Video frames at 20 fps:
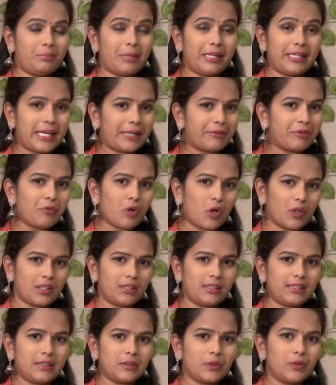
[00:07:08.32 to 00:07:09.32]
మరి ఎక్కువ
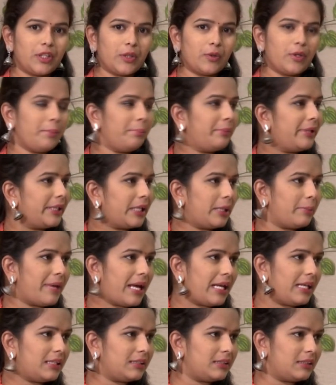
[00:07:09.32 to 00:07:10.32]
వాటర్ తీసుకుంటే కూడా మినరల్
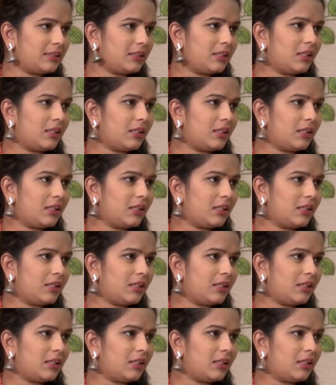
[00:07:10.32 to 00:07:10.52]
బ్యాలెన్స్